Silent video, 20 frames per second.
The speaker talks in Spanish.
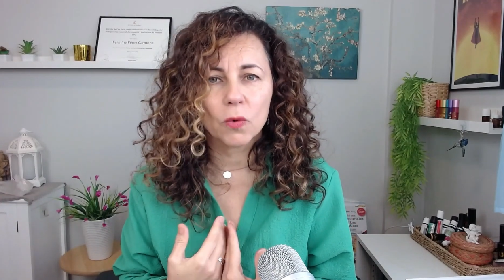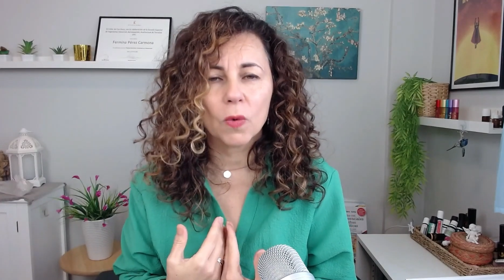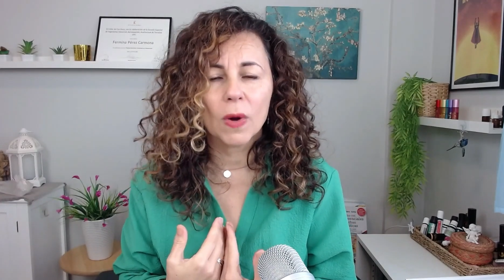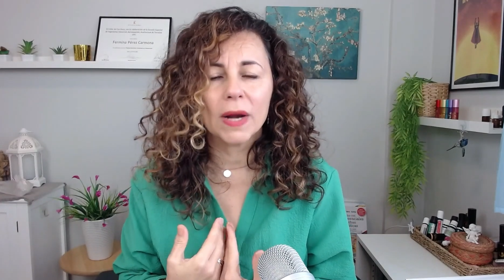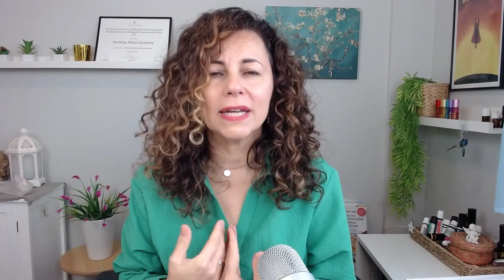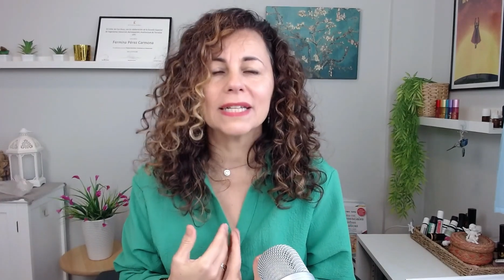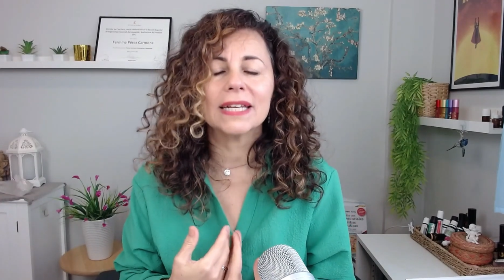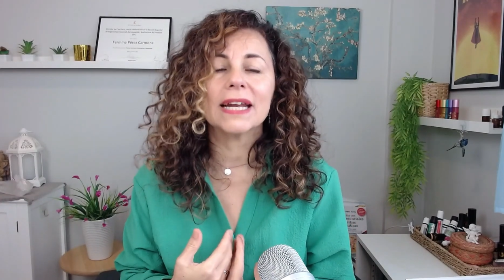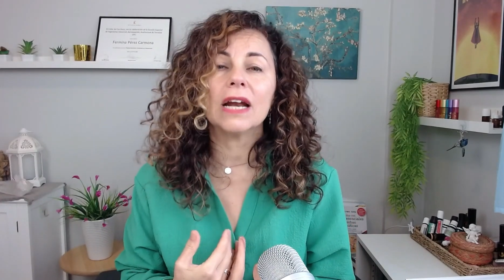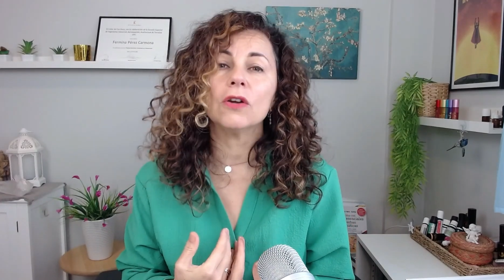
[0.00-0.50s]

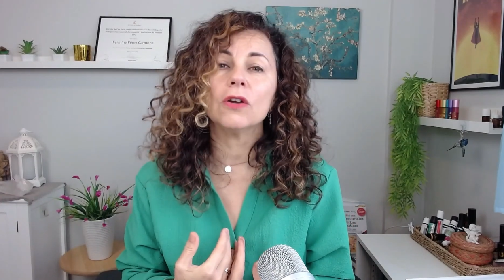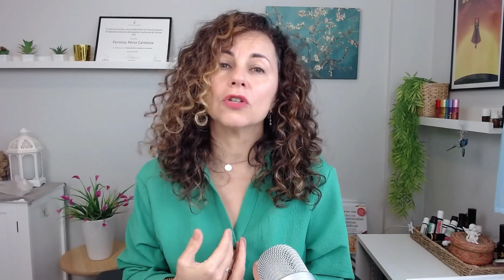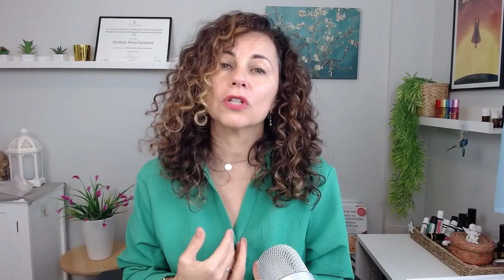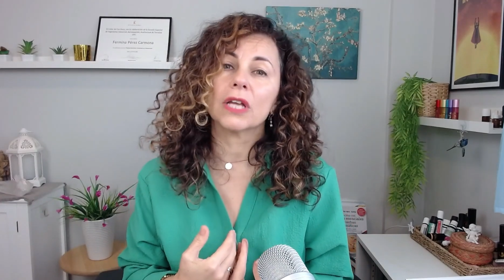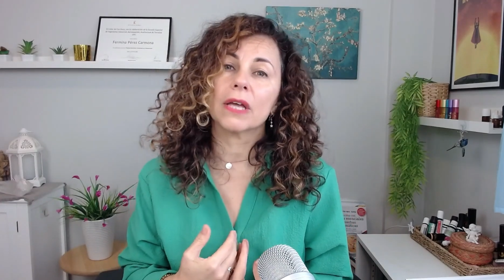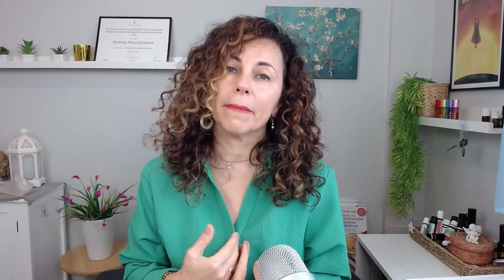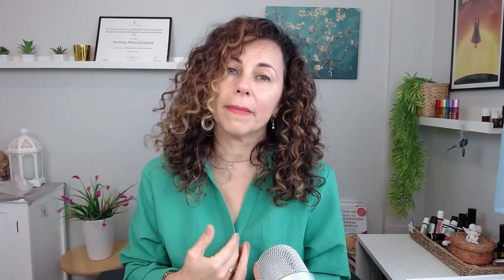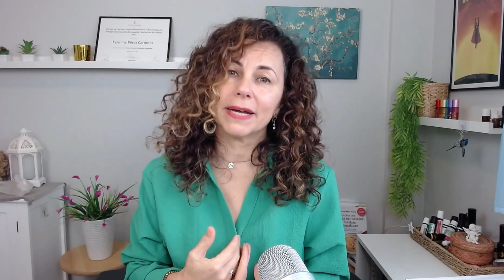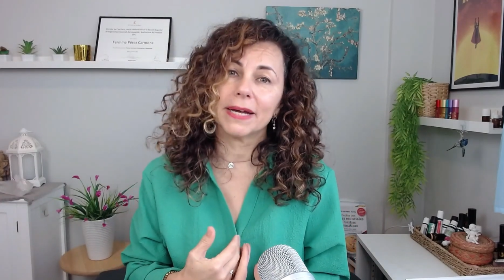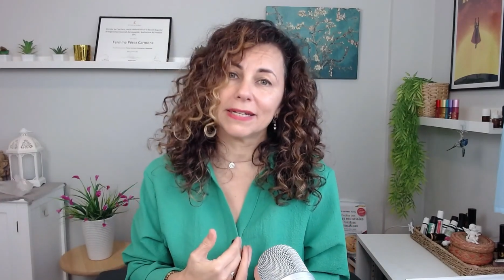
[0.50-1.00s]
cuáles eran los
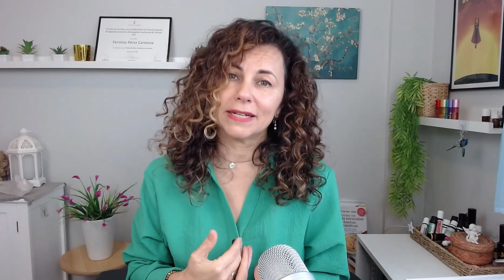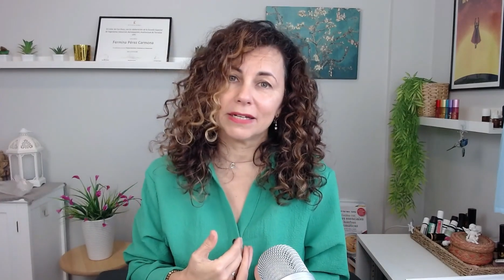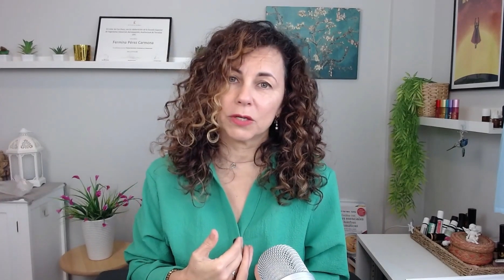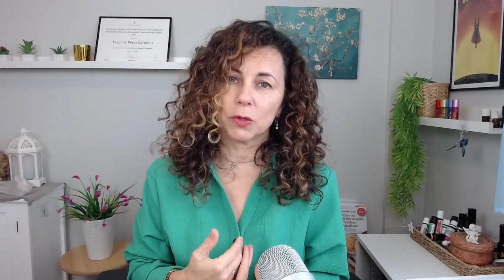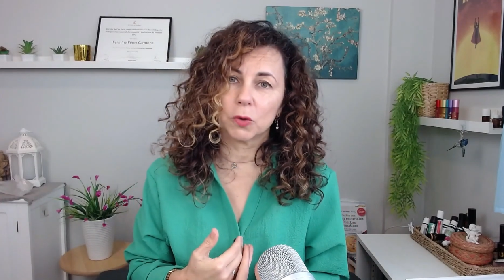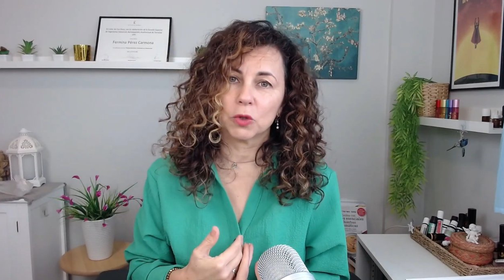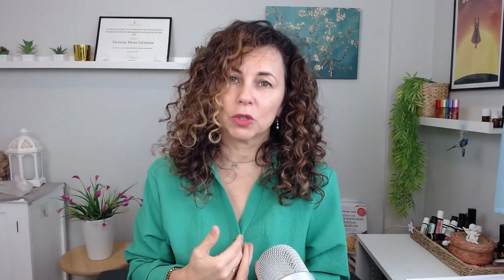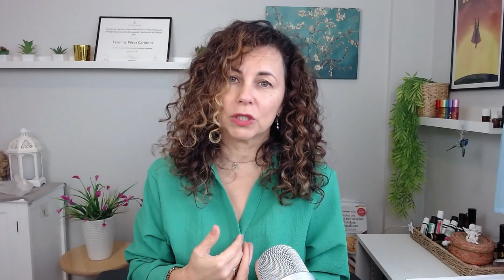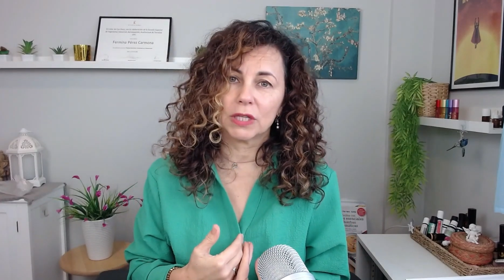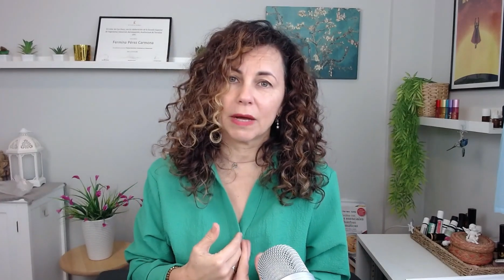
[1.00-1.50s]
que más le
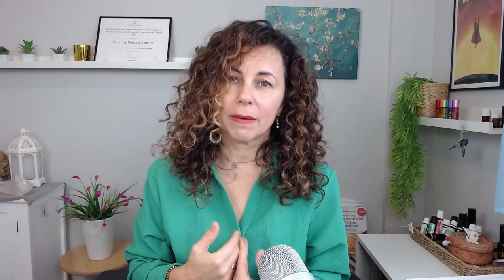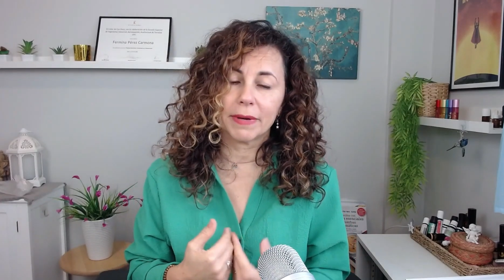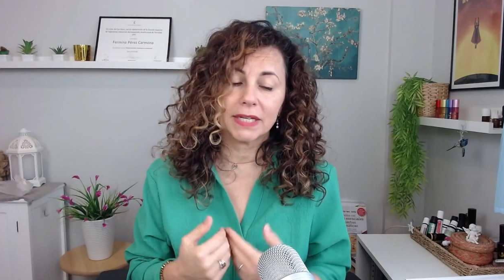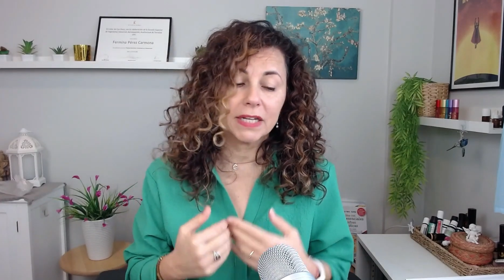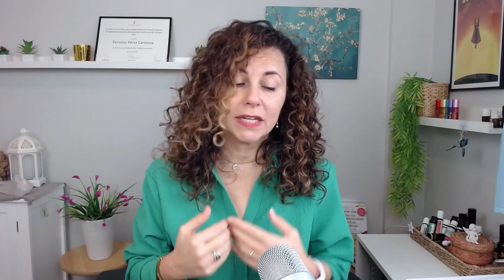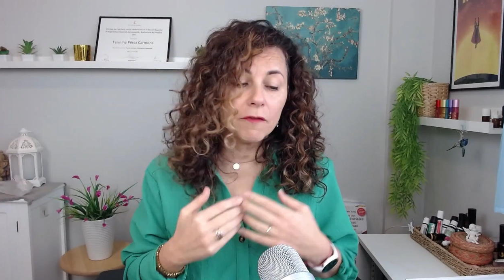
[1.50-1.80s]
gustaban.